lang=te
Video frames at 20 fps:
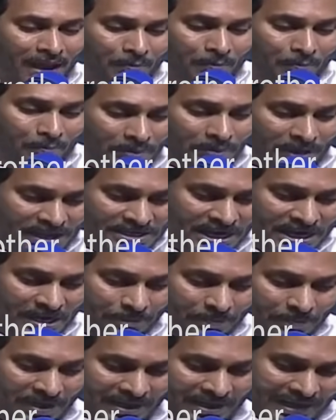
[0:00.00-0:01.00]
బీజేపీ
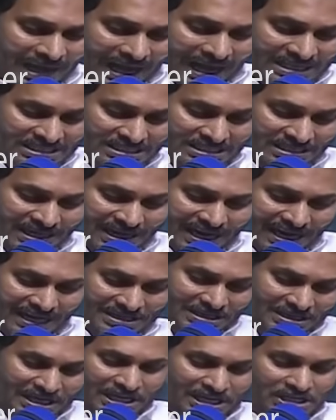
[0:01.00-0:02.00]
రాష్ట్ర
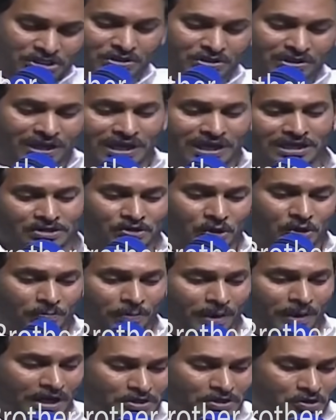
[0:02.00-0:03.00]
అధ్యక్షురాలితో
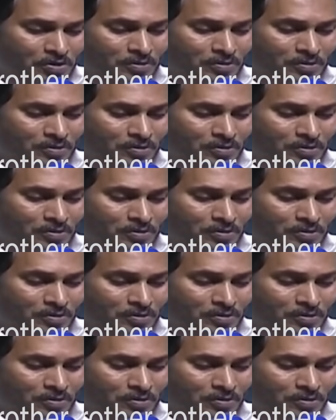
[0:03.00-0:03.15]
పాటు